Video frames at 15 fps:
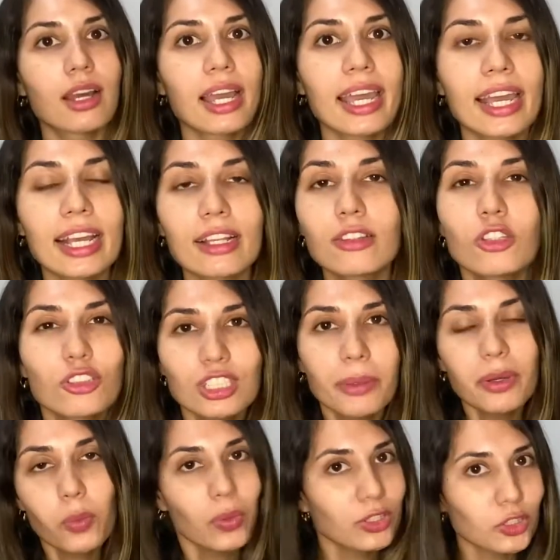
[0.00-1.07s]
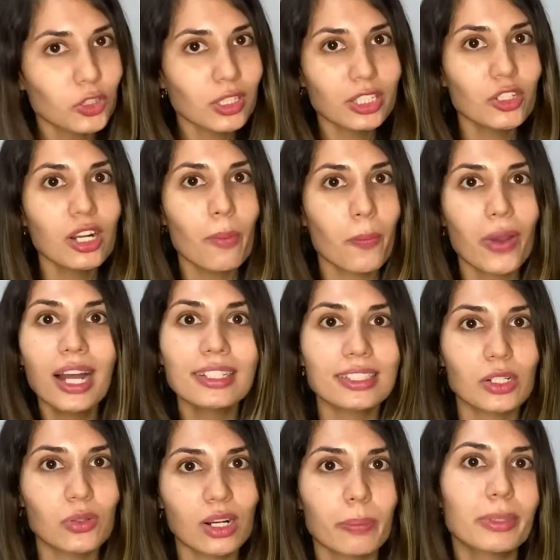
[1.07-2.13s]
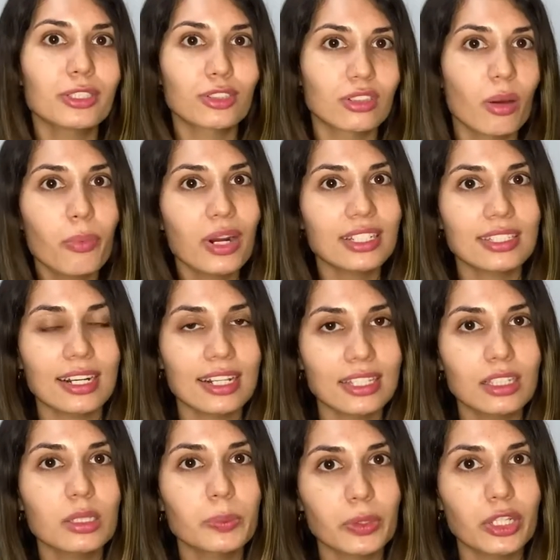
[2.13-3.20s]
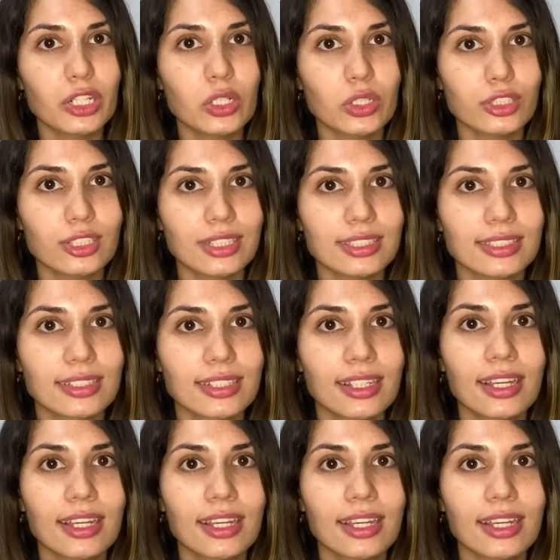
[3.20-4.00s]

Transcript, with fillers: Eh, no sabes cuánto daño le puedes hacer a una persona por hacerle este tipo de cosas.